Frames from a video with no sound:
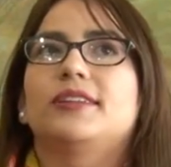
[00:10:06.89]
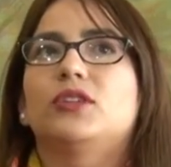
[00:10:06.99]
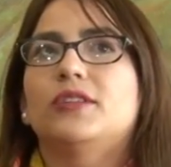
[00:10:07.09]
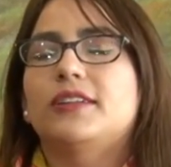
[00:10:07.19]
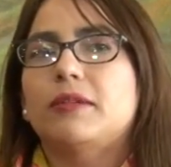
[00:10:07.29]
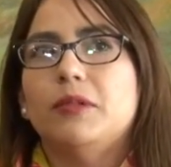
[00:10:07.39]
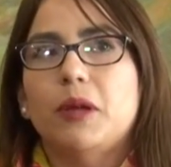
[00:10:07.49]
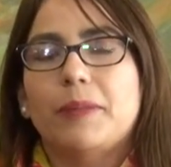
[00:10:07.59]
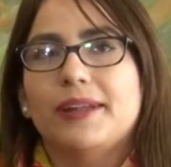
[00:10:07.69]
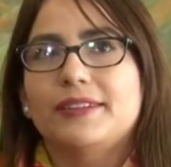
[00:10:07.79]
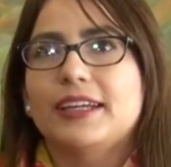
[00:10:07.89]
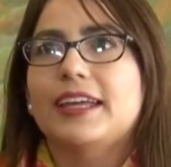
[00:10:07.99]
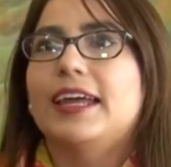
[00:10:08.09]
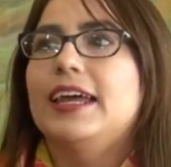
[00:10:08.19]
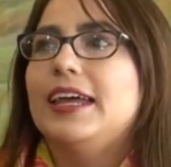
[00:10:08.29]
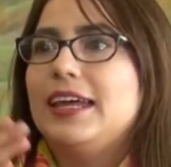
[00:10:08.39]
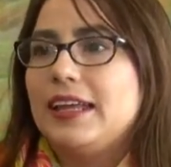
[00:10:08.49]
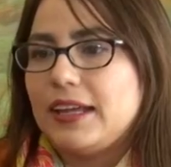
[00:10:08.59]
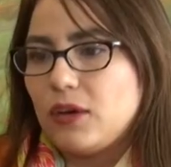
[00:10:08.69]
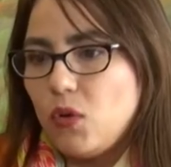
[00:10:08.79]
Entonces a mí me parece que
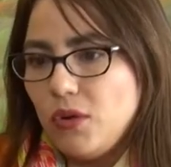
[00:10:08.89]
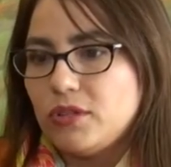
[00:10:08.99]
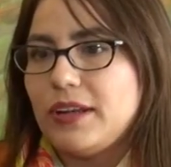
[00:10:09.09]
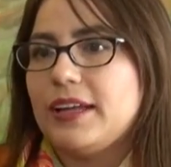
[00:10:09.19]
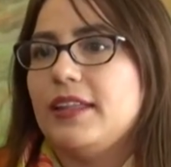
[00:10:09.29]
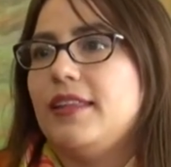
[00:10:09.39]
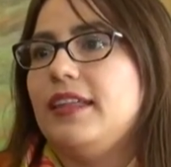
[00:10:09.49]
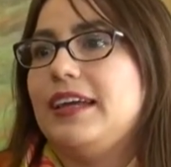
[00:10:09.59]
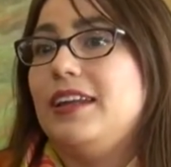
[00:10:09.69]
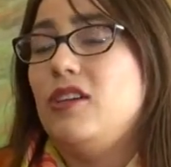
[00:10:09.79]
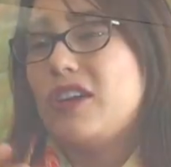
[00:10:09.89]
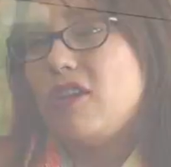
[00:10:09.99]
justo la equidad de género que